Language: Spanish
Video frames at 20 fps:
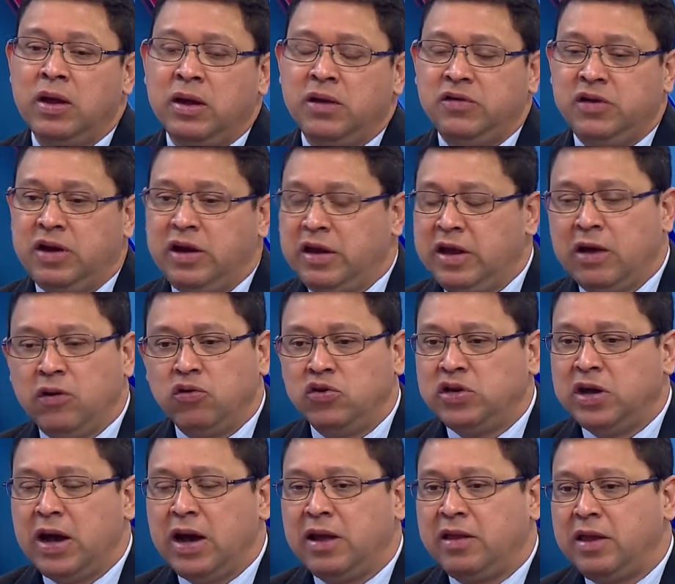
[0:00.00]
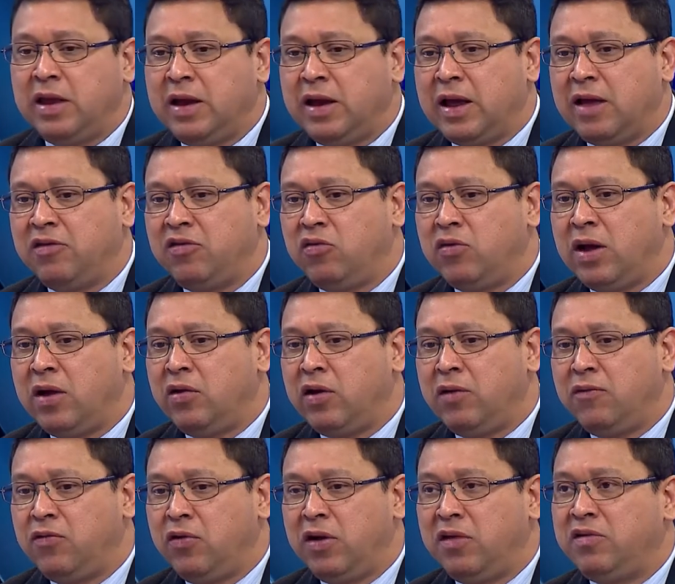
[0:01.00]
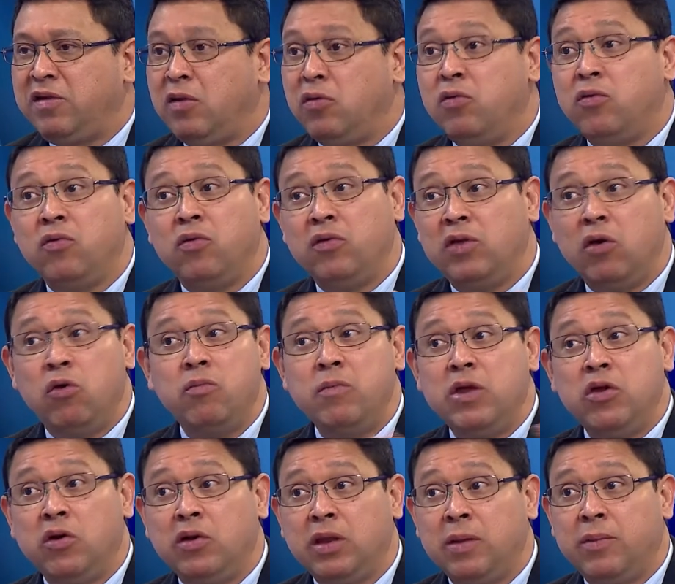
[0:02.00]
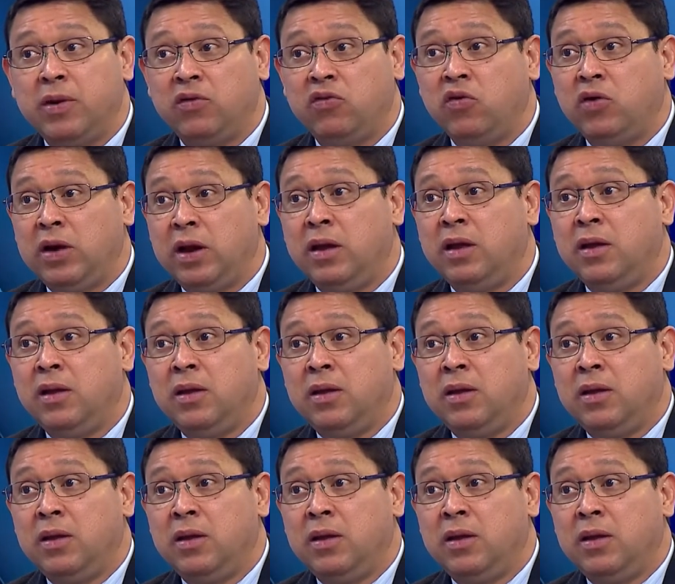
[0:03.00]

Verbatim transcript: Chiriquí escuchaba que tiene casi un área de influencia de un millón de personas,